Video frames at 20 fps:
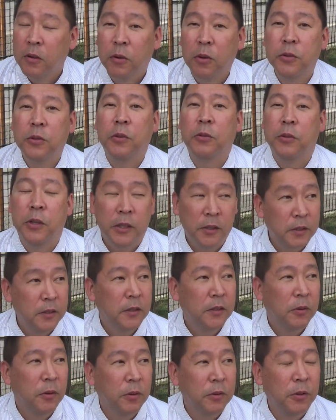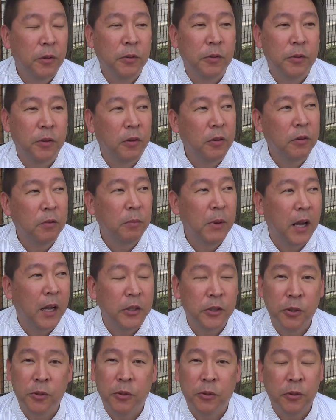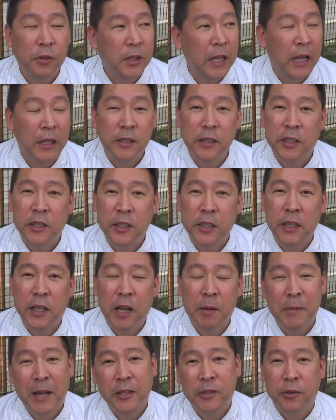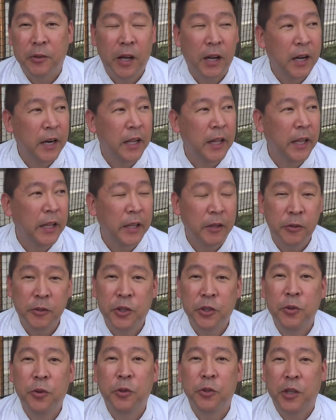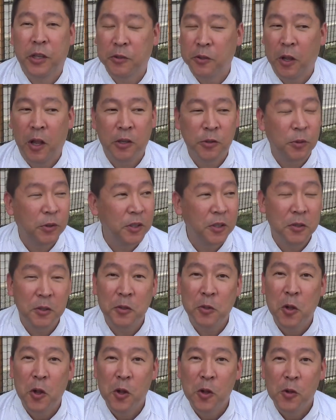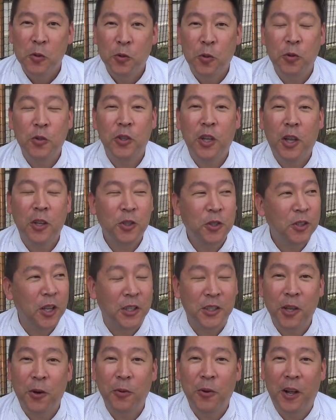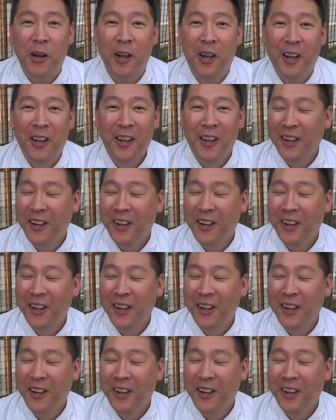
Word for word: 江東区です江東区のまあちょっと団地かマンションか分からないけど集合ですあそこで突撃取材したろかな